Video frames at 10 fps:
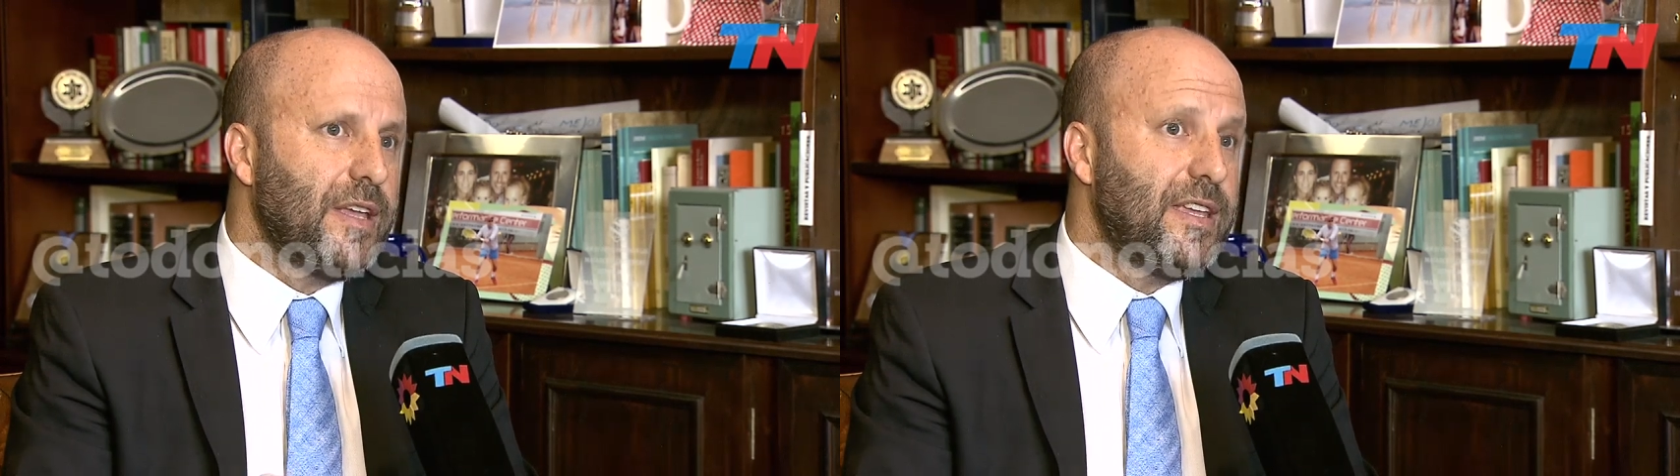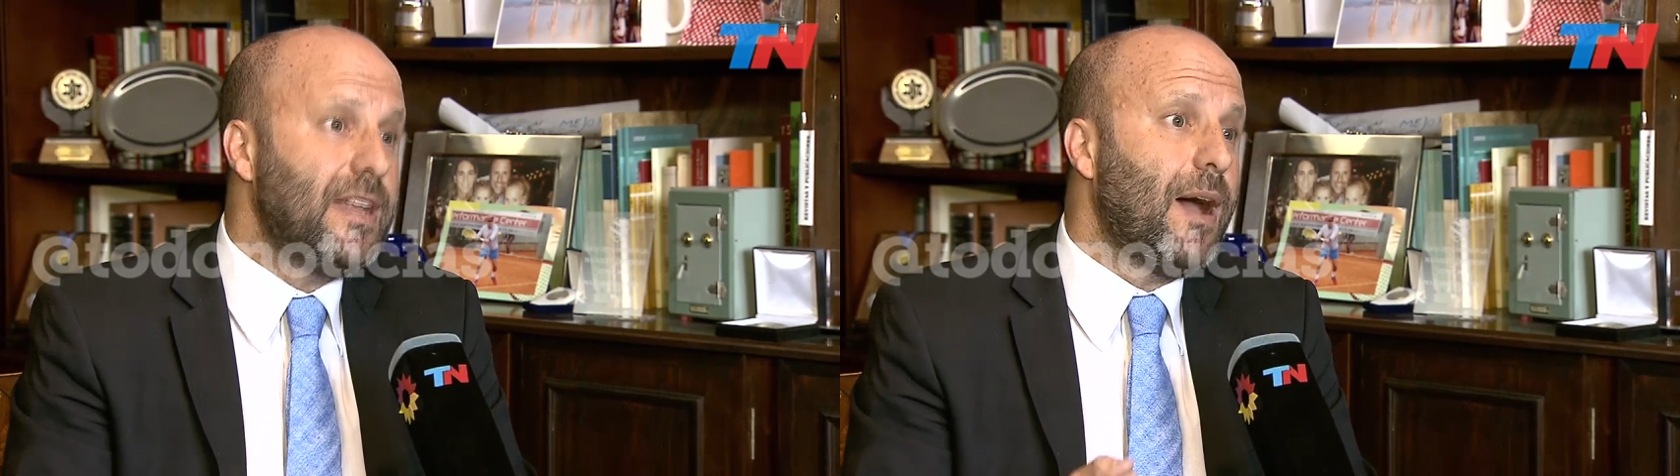
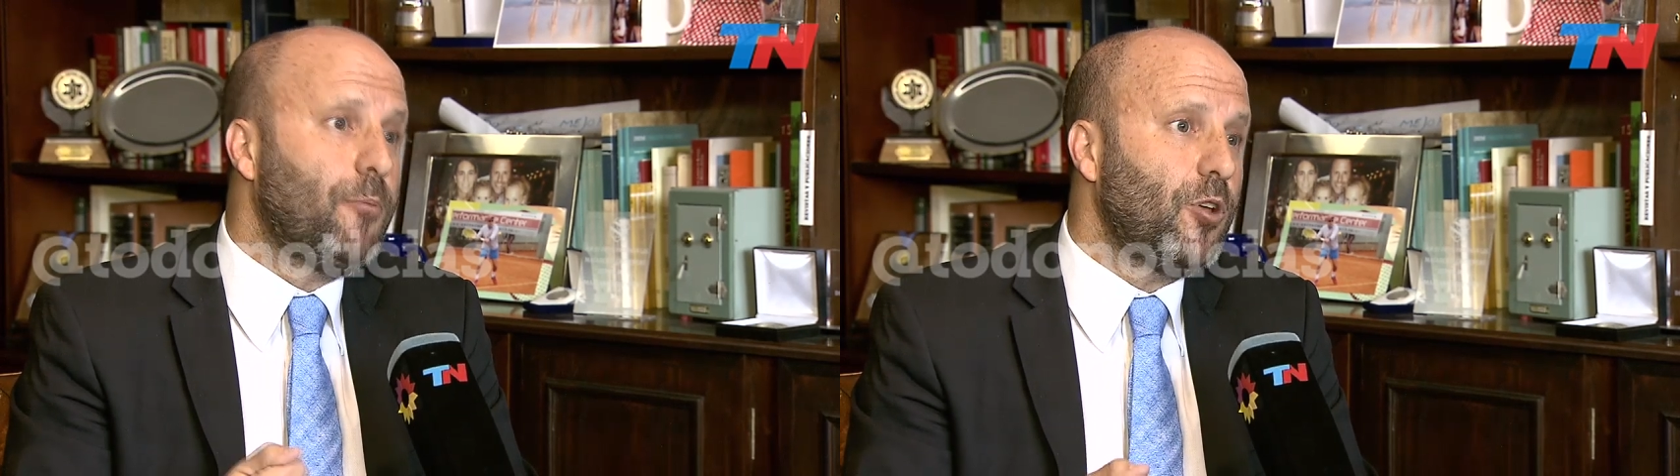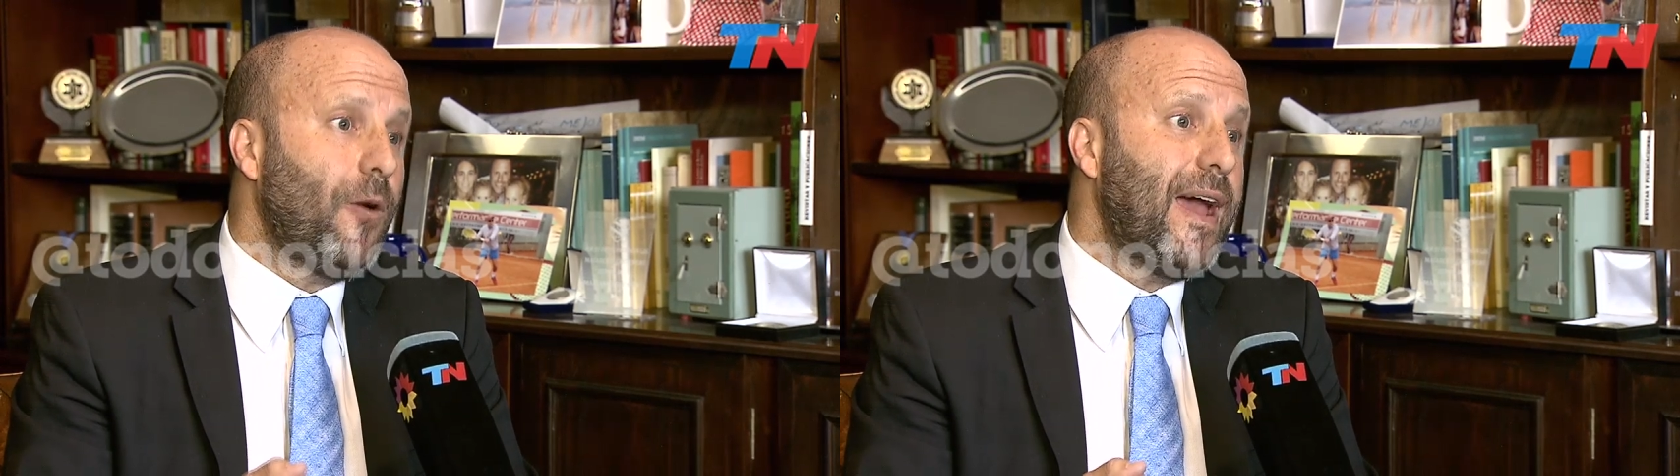quien
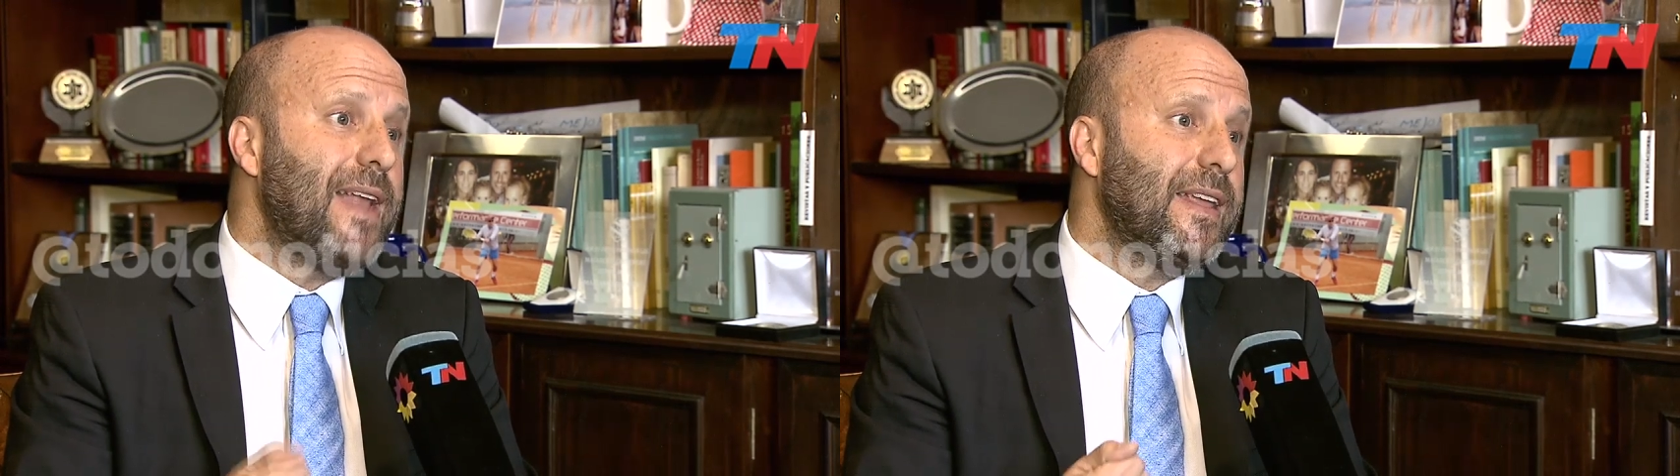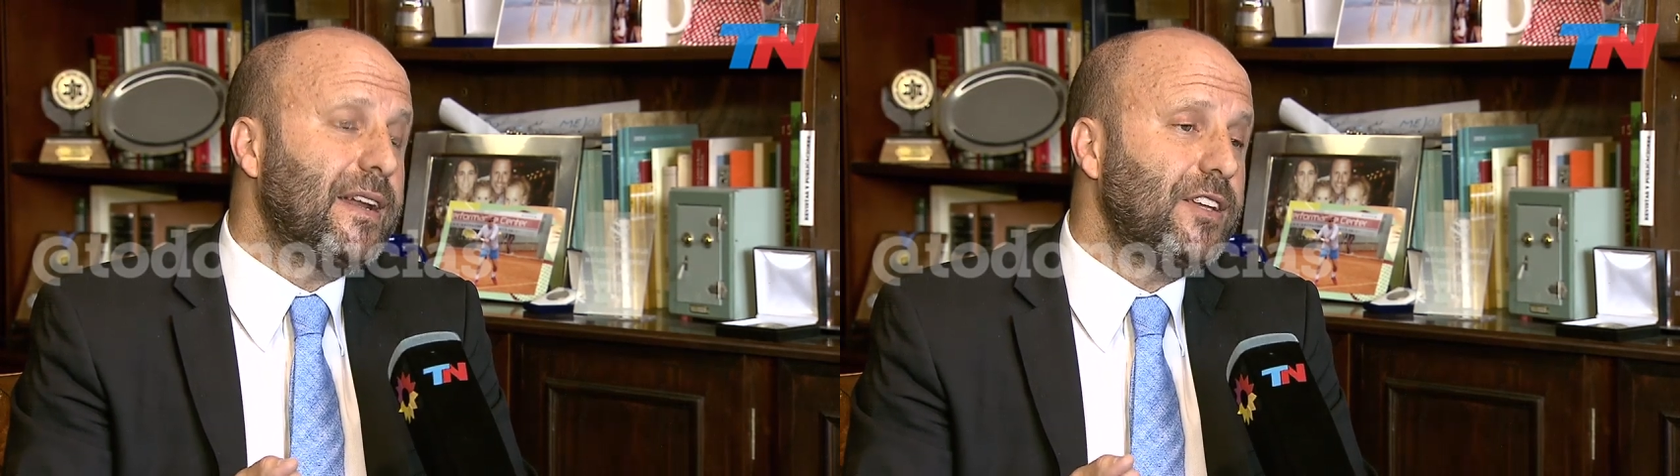aprueba
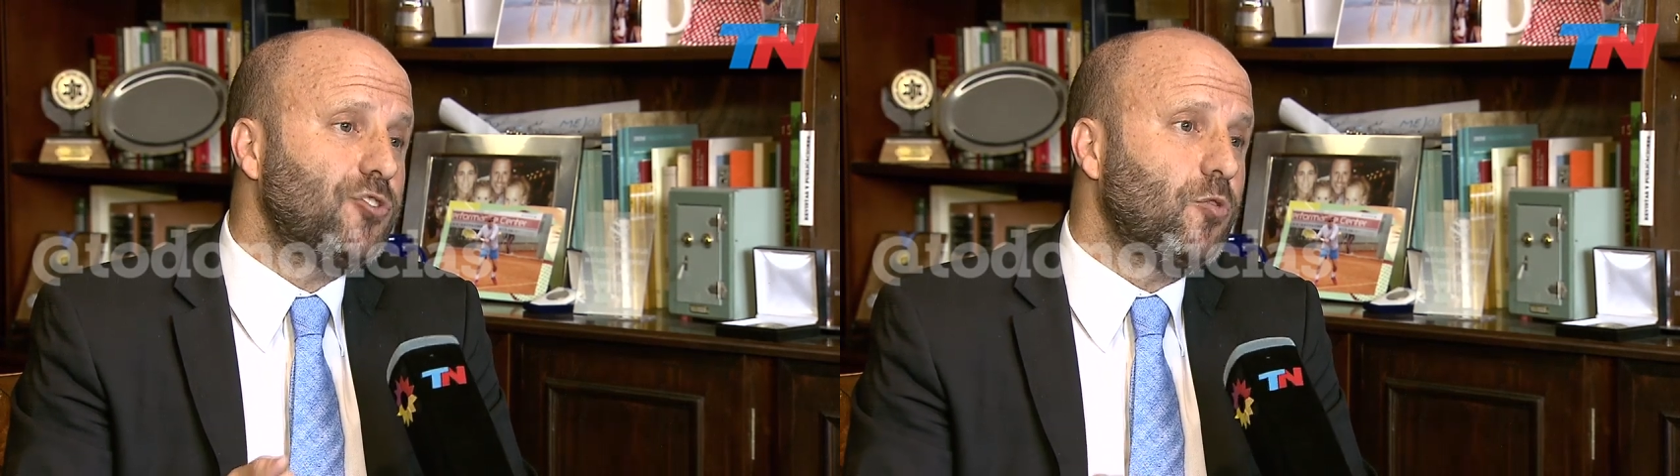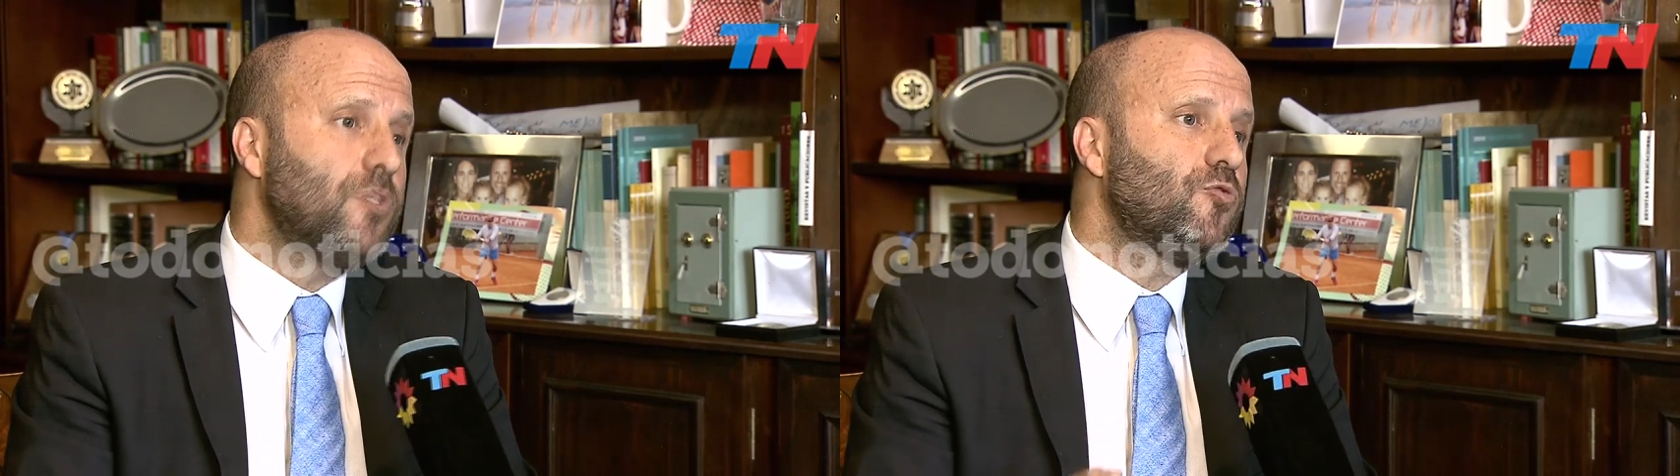el ingreso o en